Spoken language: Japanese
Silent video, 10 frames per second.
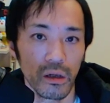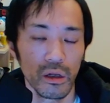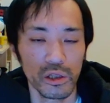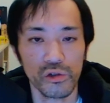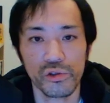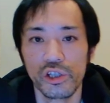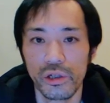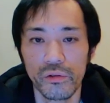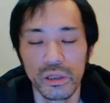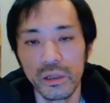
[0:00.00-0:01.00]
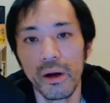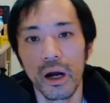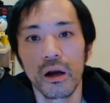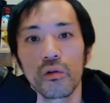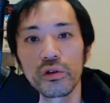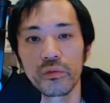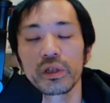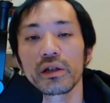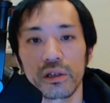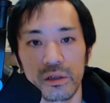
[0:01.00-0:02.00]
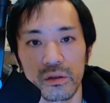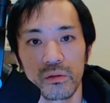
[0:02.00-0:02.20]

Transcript: で、初心者の方はこういうのを見てくださいと。